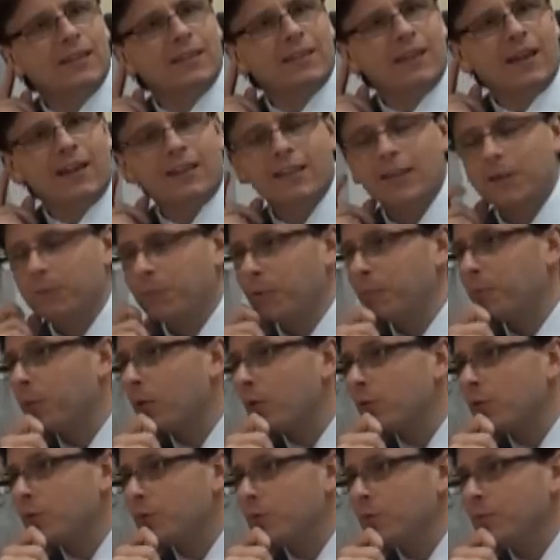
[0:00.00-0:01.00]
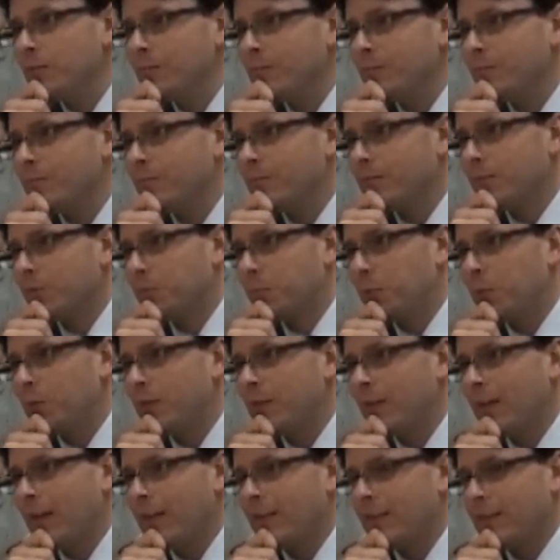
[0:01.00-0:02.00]
A tak po prostu zbiór
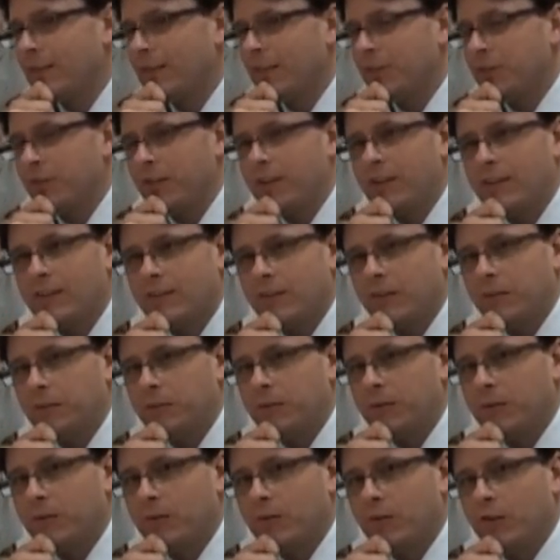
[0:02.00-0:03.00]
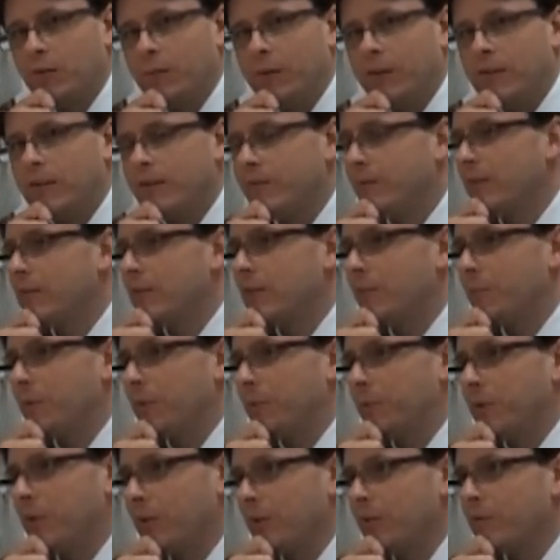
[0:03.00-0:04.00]
danych. Jeżeli są to dokumenty w wersji
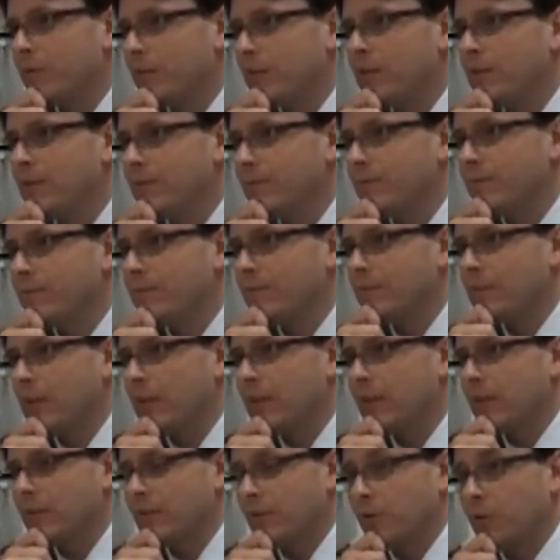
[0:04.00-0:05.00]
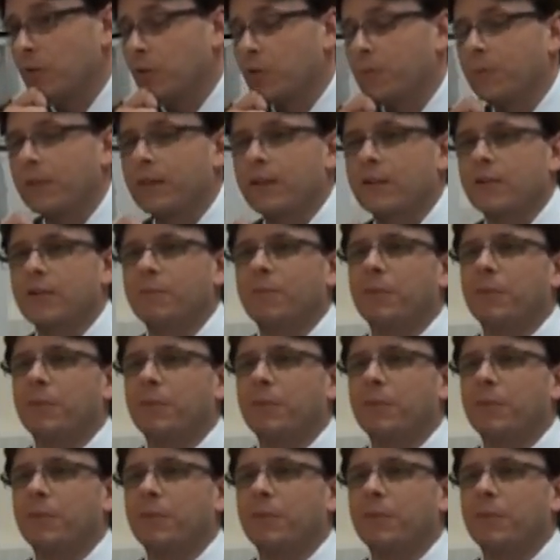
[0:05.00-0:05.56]
papierowej, tak, jest to dokumentacja